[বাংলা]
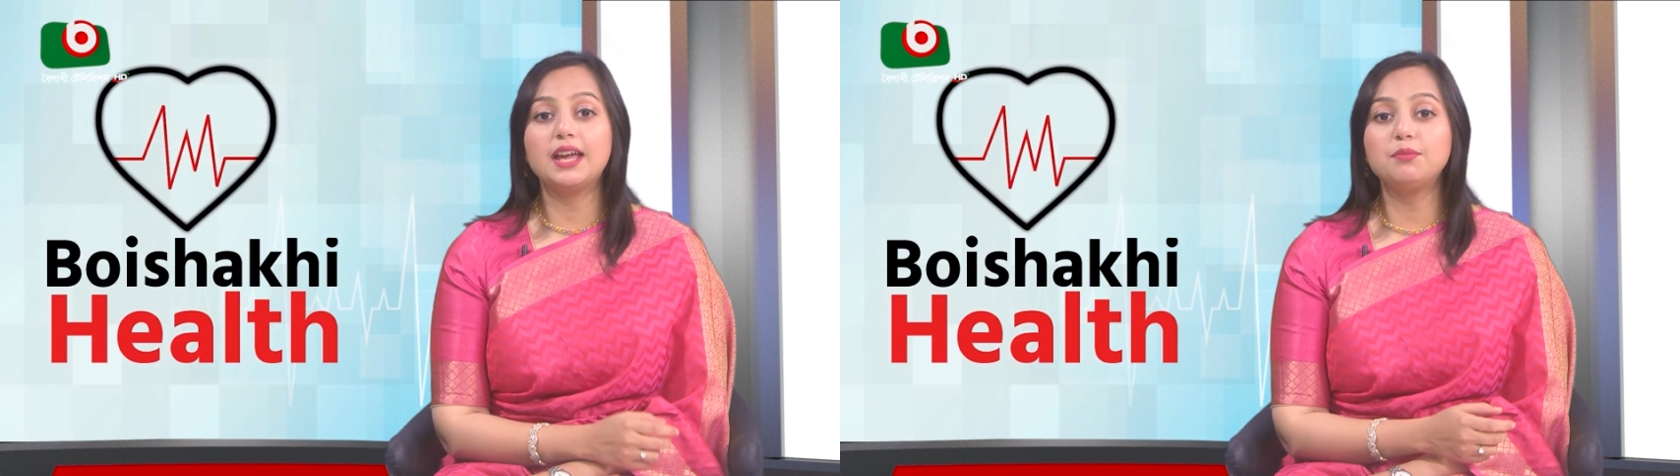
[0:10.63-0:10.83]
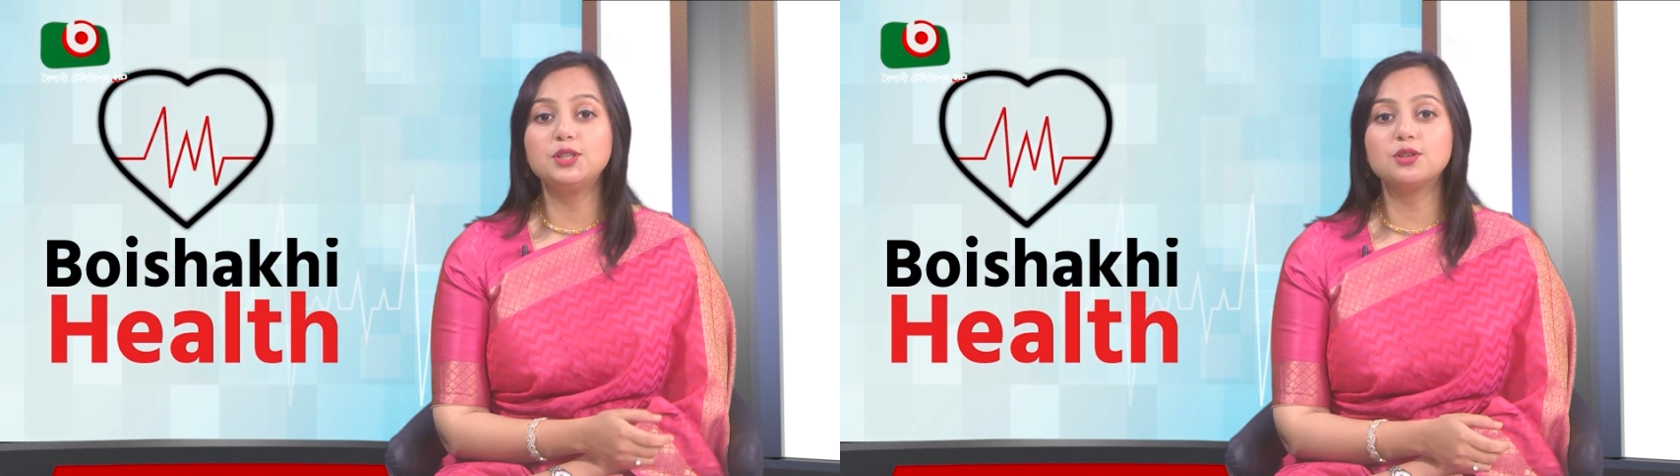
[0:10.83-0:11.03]

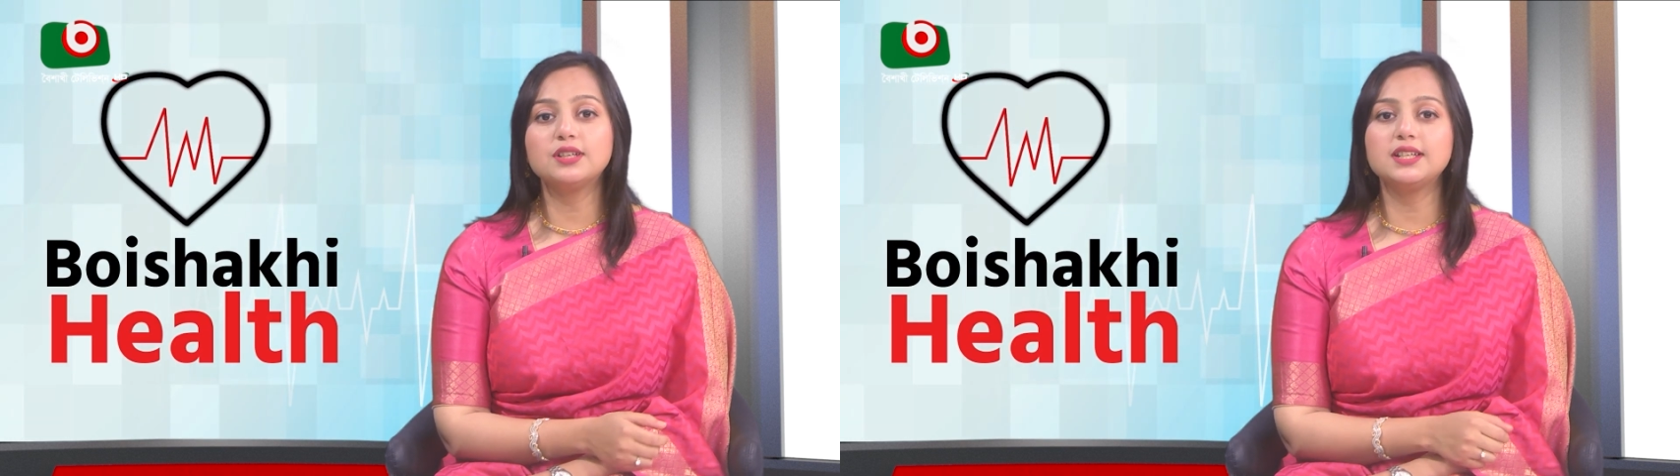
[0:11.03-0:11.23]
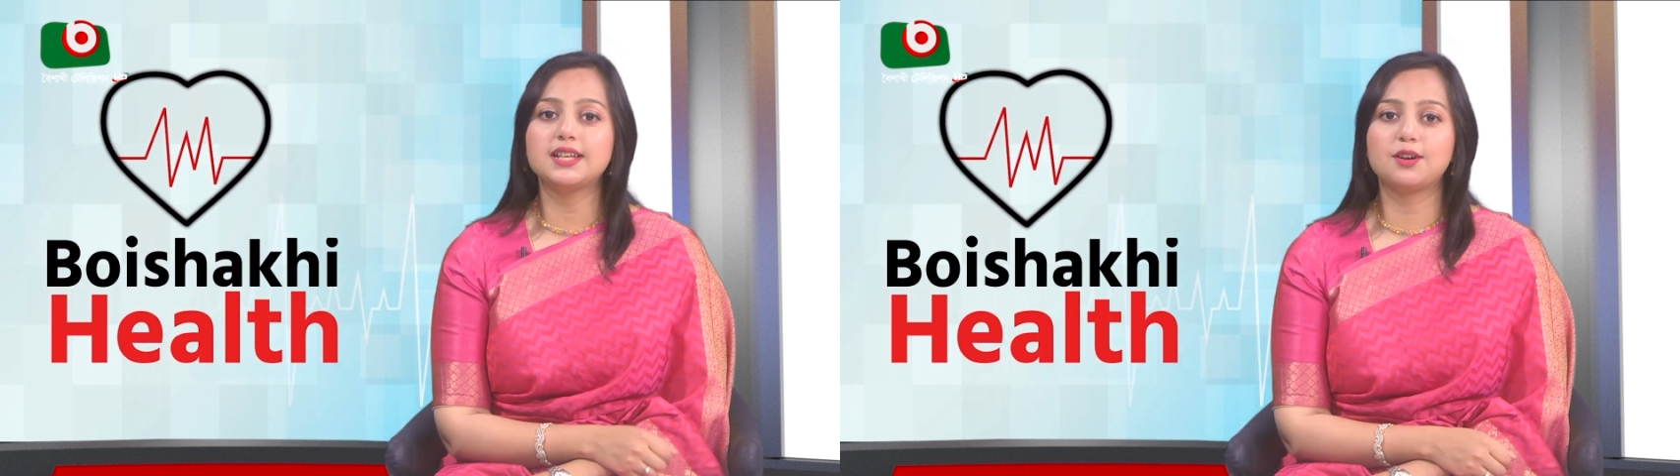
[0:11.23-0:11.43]
এই
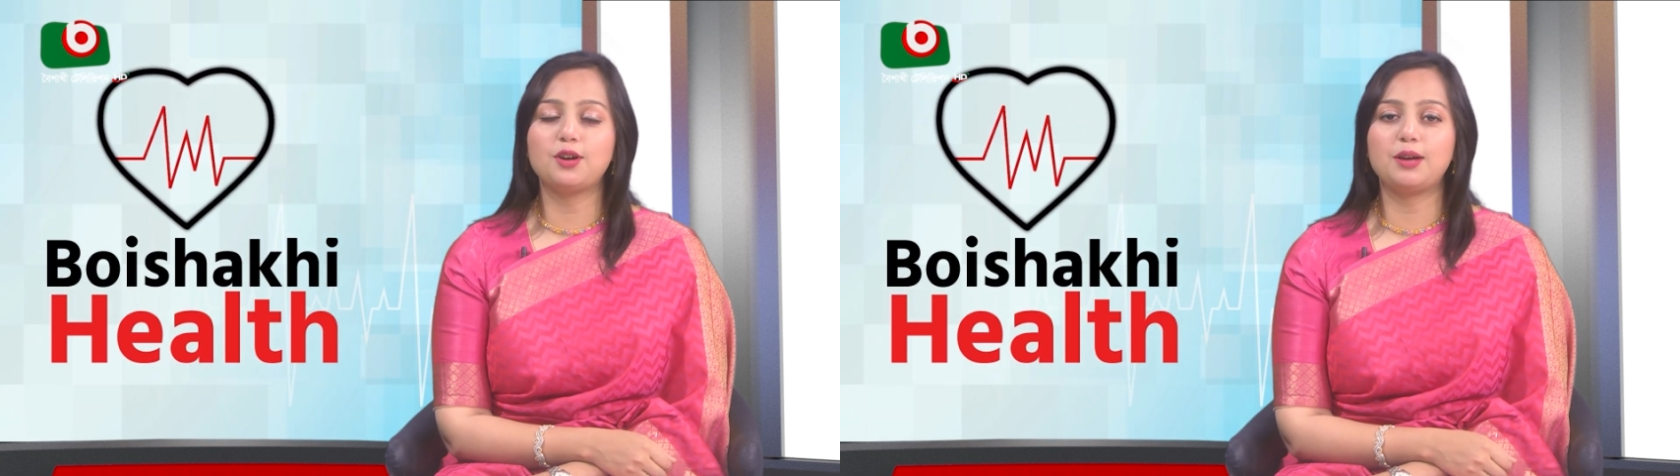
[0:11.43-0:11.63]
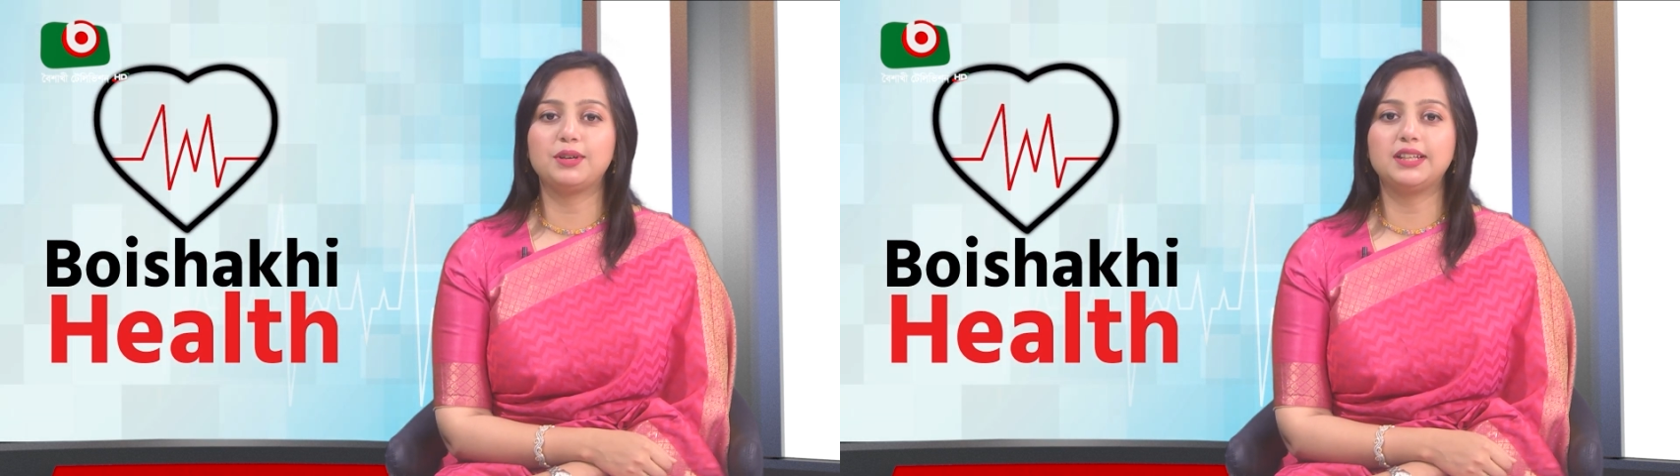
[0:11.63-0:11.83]
বিষয়টি যেন
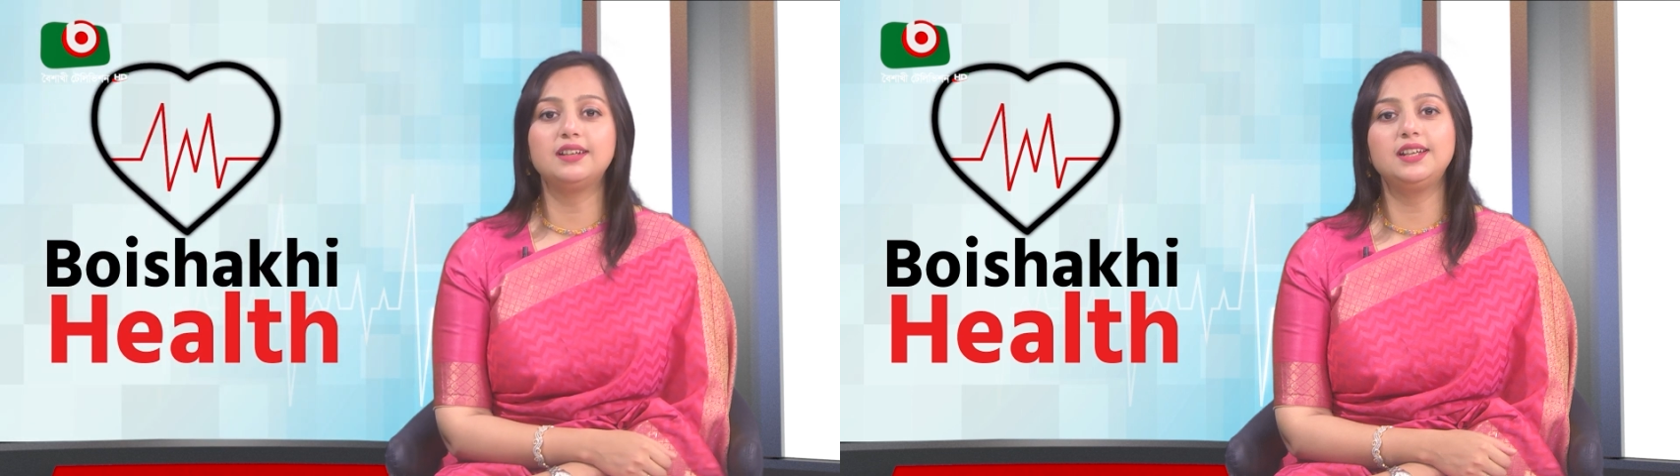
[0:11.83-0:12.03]
আমাদের